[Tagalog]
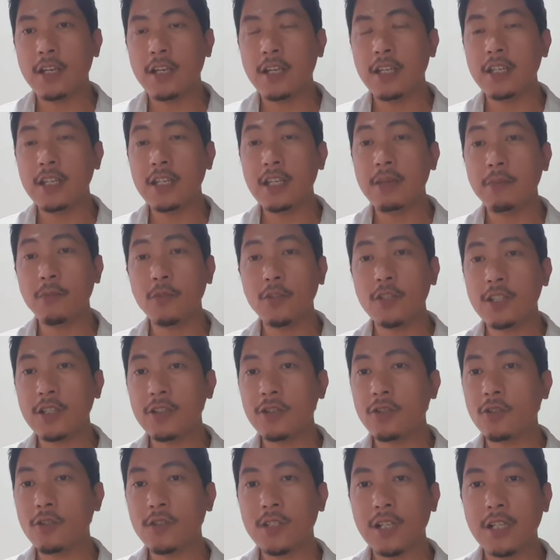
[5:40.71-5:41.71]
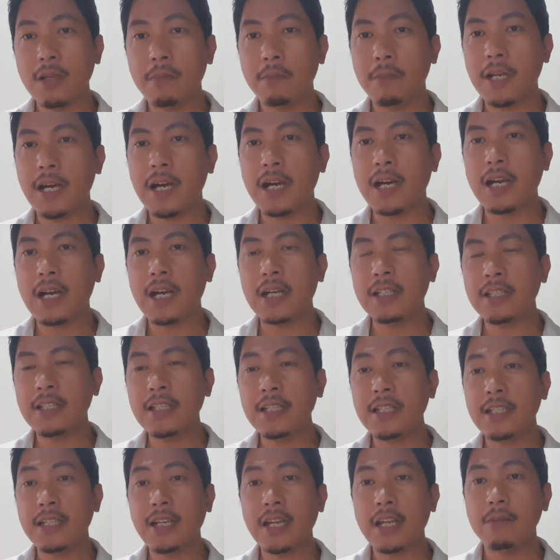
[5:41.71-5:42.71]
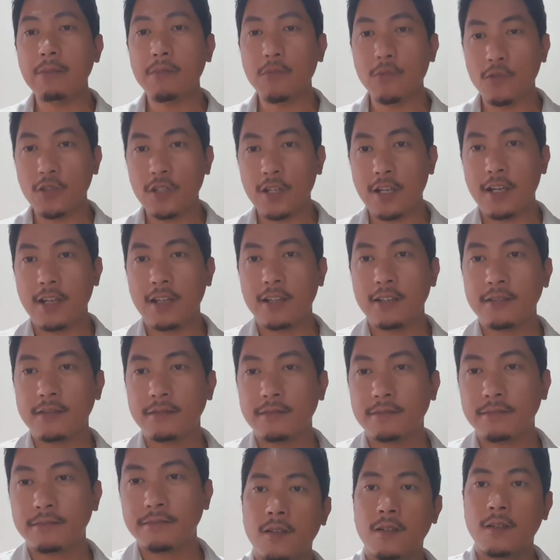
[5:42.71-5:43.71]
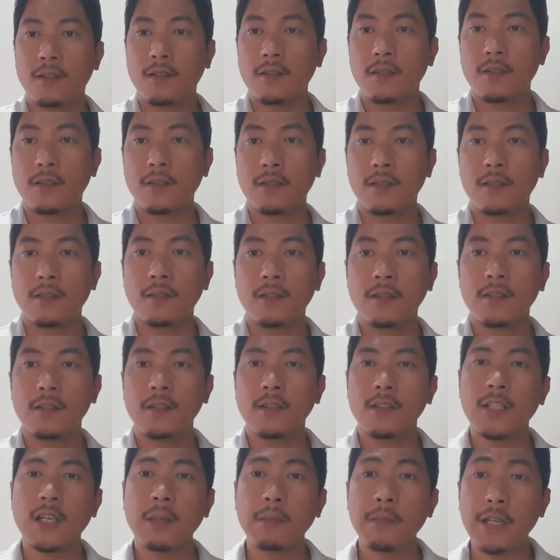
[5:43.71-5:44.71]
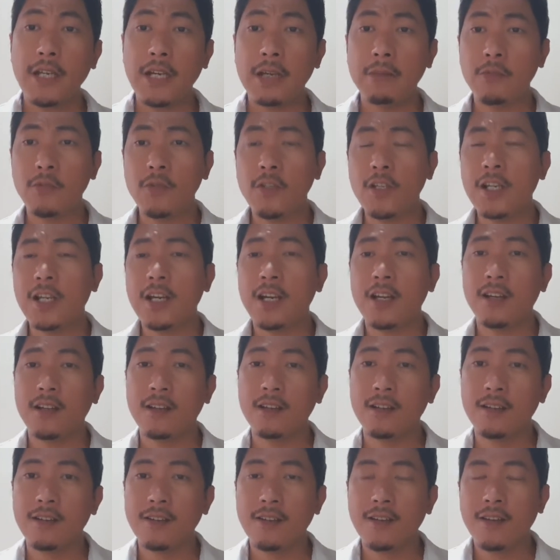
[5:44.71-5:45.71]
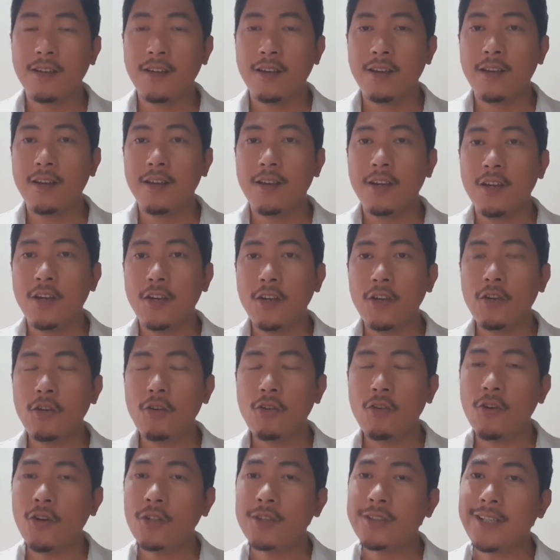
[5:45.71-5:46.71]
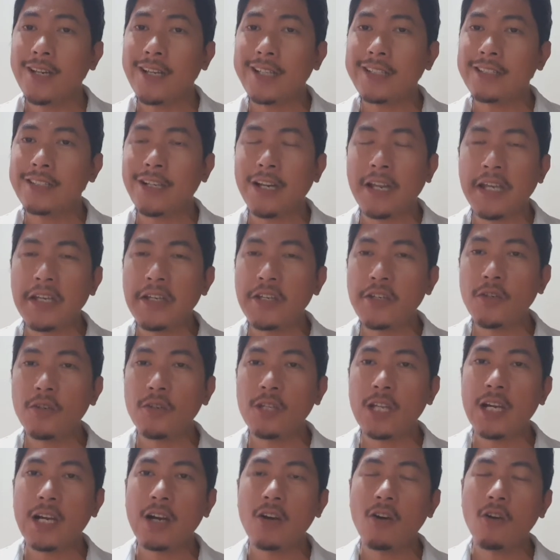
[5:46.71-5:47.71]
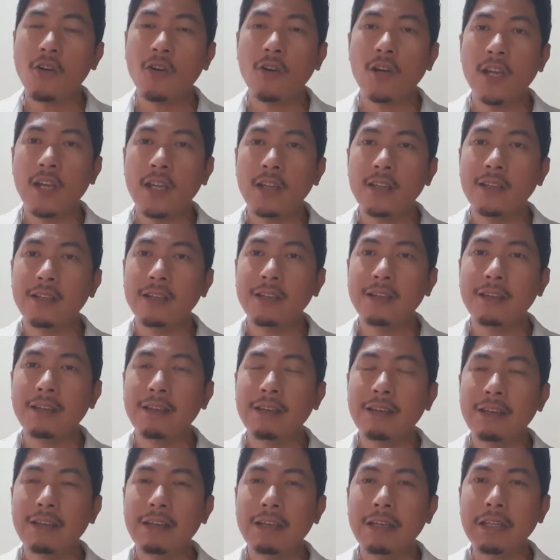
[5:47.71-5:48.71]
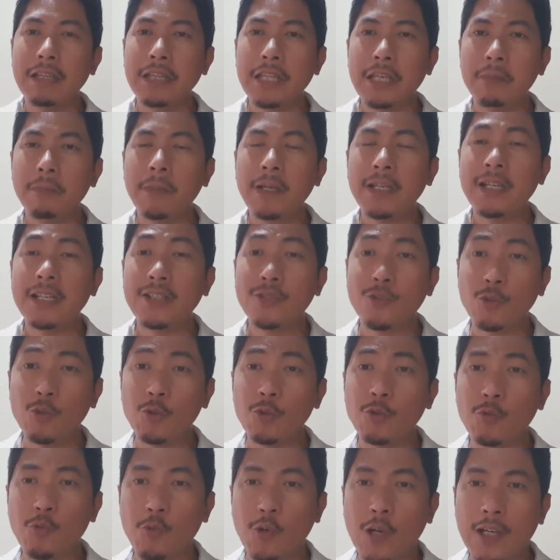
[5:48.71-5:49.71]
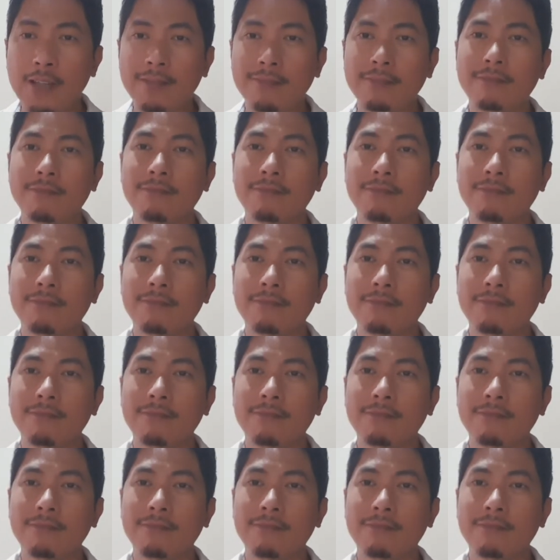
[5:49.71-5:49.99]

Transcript: Hindi po siya totally black. As in, gray po siya. Sabi nga po nila, yung contrast ratio ng OLED, hindi pa nasusukat.